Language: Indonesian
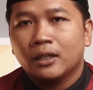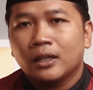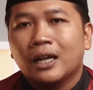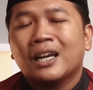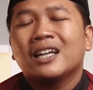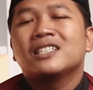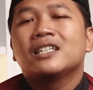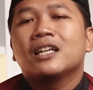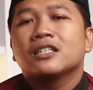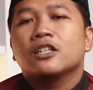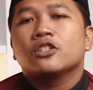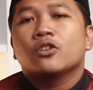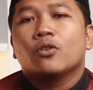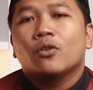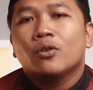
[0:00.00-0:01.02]
Karena jika
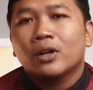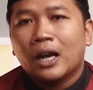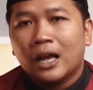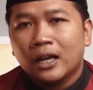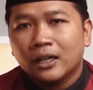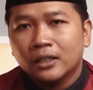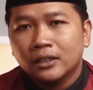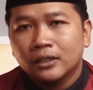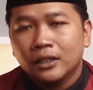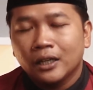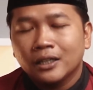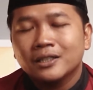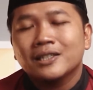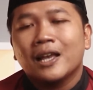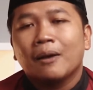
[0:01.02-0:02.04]
seseorang
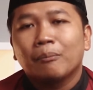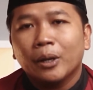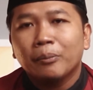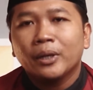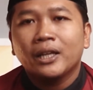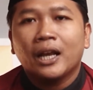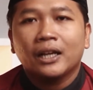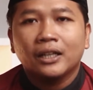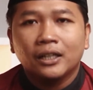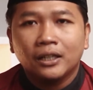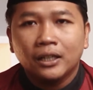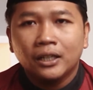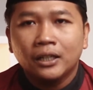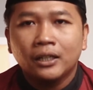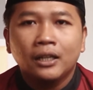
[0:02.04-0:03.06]
ya sampai
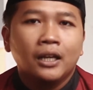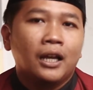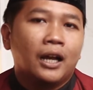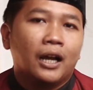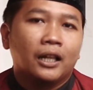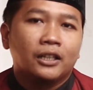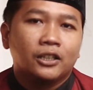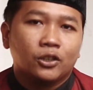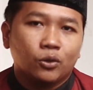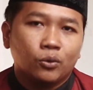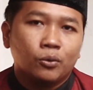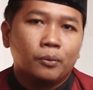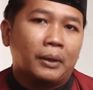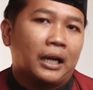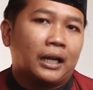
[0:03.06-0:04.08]
meyakini hal itu,